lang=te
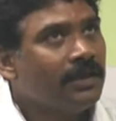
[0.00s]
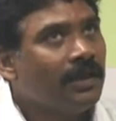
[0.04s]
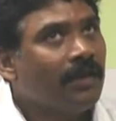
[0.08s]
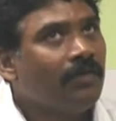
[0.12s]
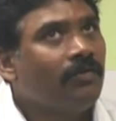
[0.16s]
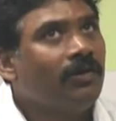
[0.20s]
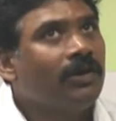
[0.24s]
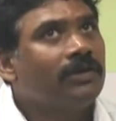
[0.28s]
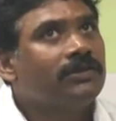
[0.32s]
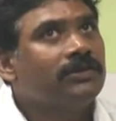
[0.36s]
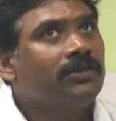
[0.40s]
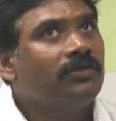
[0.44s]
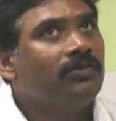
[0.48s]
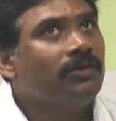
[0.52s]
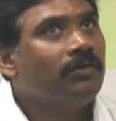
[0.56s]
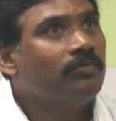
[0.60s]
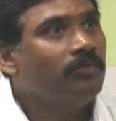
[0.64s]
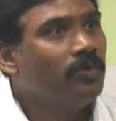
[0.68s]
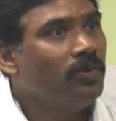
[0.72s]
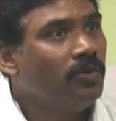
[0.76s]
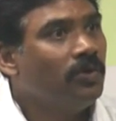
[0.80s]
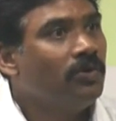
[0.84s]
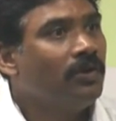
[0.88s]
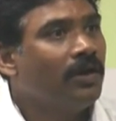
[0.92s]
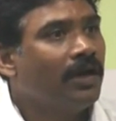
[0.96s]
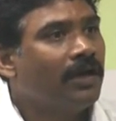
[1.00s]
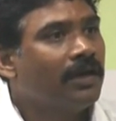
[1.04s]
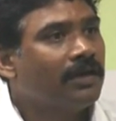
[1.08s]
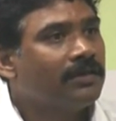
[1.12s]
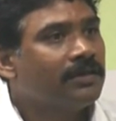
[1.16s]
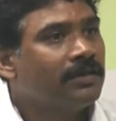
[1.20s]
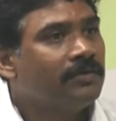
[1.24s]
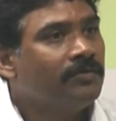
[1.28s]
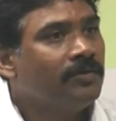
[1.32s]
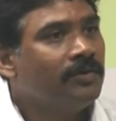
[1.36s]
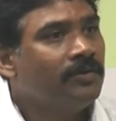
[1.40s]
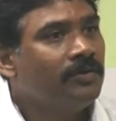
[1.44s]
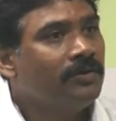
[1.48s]
తెల్లవారుజామున మూడున్నర
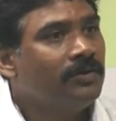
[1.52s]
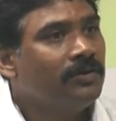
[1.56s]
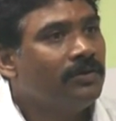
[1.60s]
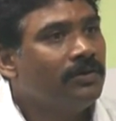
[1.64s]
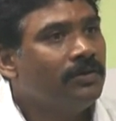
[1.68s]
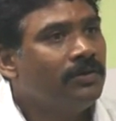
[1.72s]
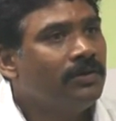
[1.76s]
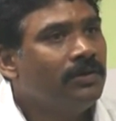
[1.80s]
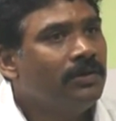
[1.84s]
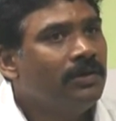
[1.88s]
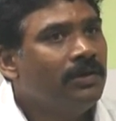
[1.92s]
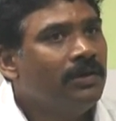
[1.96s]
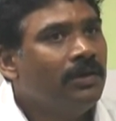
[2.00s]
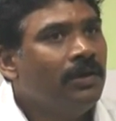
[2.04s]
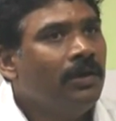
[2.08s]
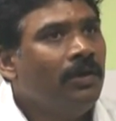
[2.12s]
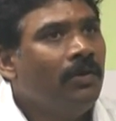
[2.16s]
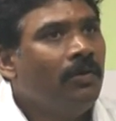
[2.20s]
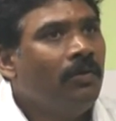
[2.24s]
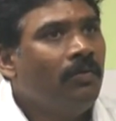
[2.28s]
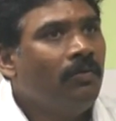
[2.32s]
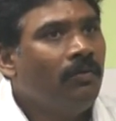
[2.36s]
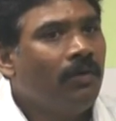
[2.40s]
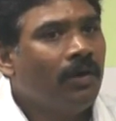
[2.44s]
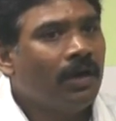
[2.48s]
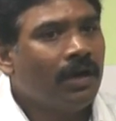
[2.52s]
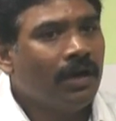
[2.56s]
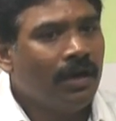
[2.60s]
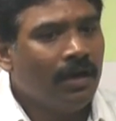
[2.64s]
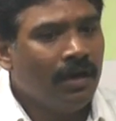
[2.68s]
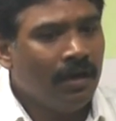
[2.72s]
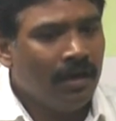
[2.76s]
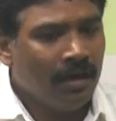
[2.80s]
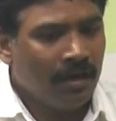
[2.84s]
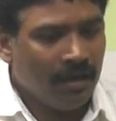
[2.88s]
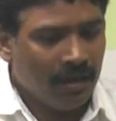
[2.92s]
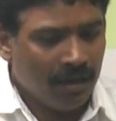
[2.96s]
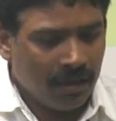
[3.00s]
సమయంలో ఒక
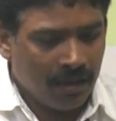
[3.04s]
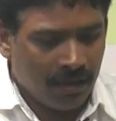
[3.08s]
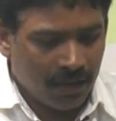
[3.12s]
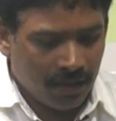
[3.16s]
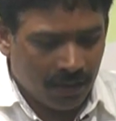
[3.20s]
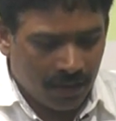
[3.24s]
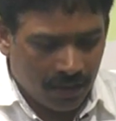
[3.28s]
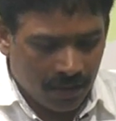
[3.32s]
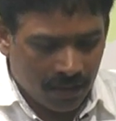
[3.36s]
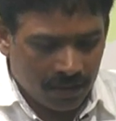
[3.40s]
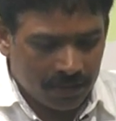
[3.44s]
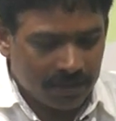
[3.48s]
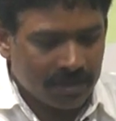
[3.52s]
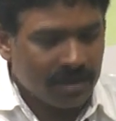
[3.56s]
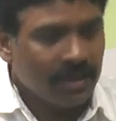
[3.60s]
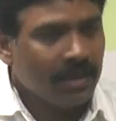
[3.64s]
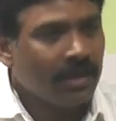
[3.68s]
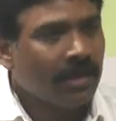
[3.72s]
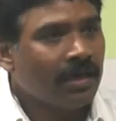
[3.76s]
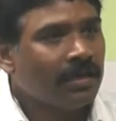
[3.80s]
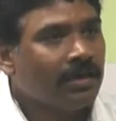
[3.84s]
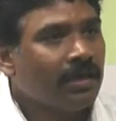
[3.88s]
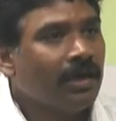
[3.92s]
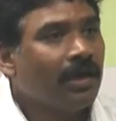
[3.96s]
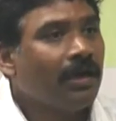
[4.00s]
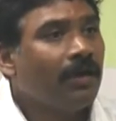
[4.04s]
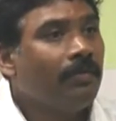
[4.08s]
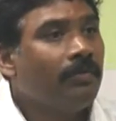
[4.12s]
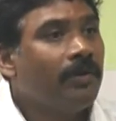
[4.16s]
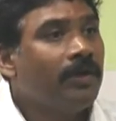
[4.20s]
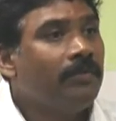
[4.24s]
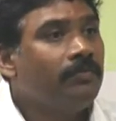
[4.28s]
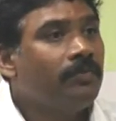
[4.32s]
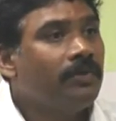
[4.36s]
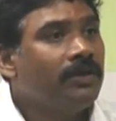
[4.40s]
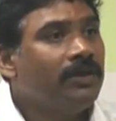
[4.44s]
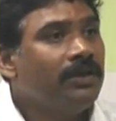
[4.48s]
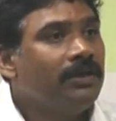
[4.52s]
చీర
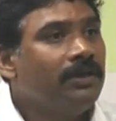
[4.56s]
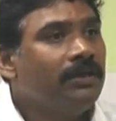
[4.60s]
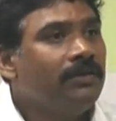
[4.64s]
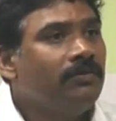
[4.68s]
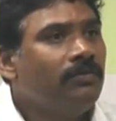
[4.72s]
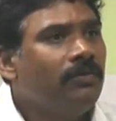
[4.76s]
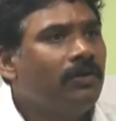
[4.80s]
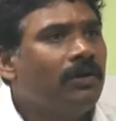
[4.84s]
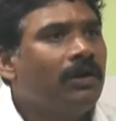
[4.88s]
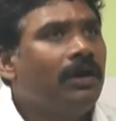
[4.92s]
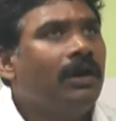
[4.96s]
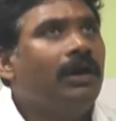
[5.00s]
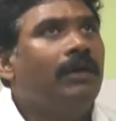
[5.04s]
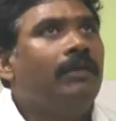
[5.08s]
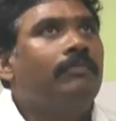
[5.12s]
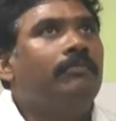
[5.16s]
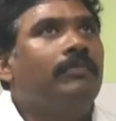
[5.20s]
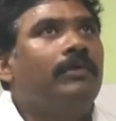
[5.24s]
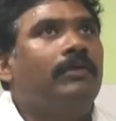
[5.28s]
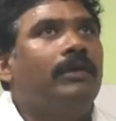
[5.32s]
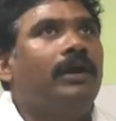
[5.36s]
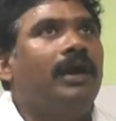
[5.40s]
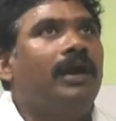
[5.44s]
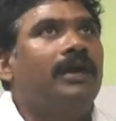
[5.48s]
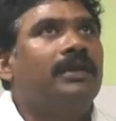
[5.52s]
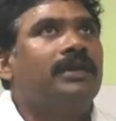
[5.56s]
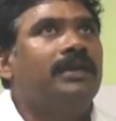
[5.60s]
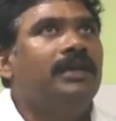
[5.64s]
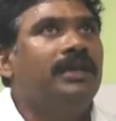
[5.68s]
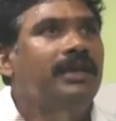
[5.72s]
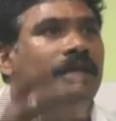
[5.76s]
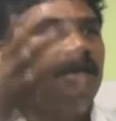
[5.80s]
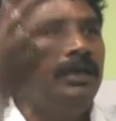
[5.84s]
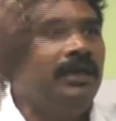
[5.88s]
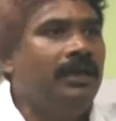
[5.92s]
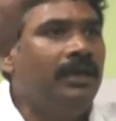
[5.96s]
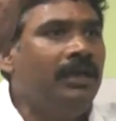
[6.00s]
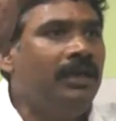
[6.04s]
తగలబడిపోయి ఒక
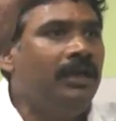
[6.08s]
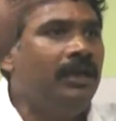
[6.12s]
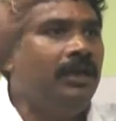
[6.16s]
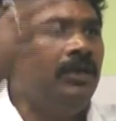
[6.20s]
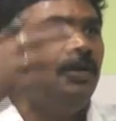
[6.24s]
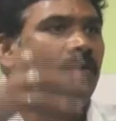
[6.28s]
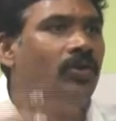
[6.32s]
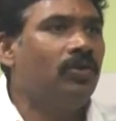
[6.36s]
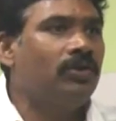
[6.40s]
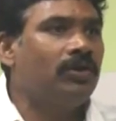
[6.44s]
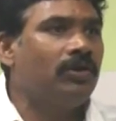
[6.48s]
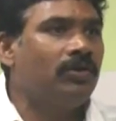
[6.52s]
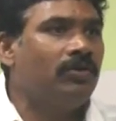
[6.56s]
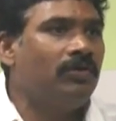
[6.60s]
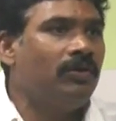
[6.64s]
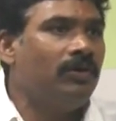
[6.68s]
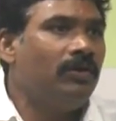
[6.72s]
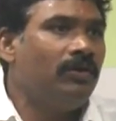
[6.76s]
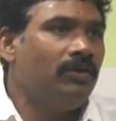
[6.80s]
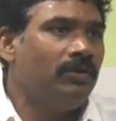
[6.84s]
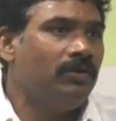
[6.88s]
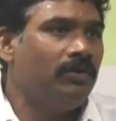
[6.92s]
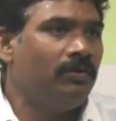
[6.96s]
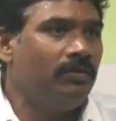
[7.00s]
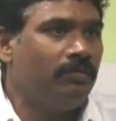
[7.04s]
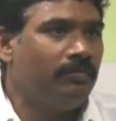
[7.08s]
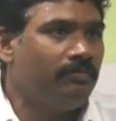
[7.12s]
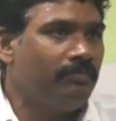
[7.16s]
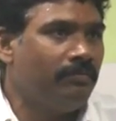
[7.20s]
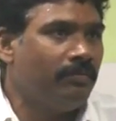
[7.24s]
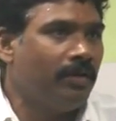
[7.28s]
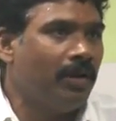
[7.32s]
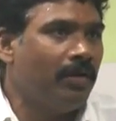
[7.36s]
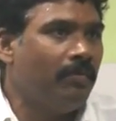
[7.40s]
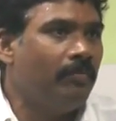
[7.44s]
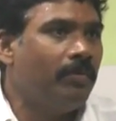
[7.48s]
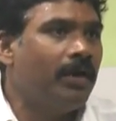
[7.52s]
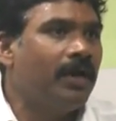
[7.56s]
అగ్నిహోత్రంలో
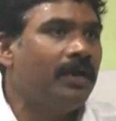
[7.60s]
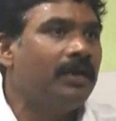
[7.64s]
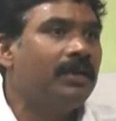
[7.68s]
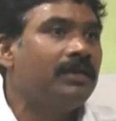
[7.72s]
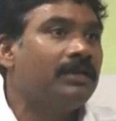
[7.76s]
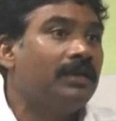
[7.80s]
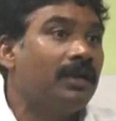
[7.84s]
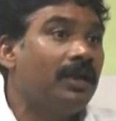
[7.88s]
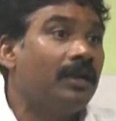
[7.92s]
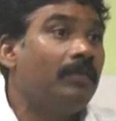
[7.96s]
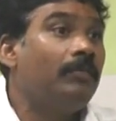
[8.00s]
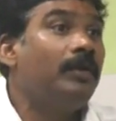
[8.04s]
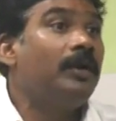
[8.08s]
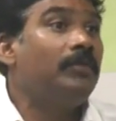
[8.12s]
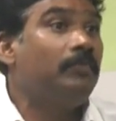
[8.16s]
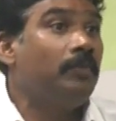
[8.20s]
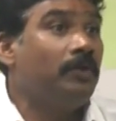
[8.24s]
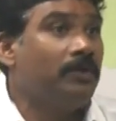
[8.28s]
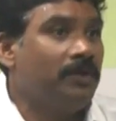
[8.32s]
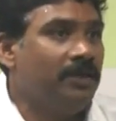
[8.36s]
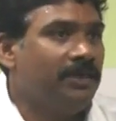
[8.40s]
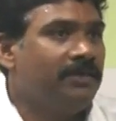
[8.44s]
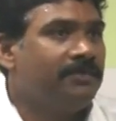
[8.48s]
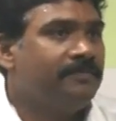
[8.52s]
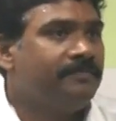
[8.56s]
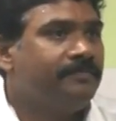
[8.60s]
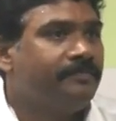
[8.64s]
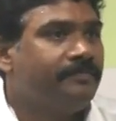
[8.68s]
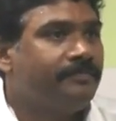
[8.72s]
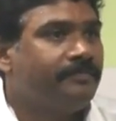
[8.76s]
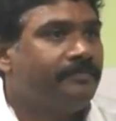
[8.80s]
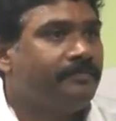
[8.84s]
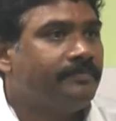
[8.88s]
మా భార్య తగలబడిపోయింది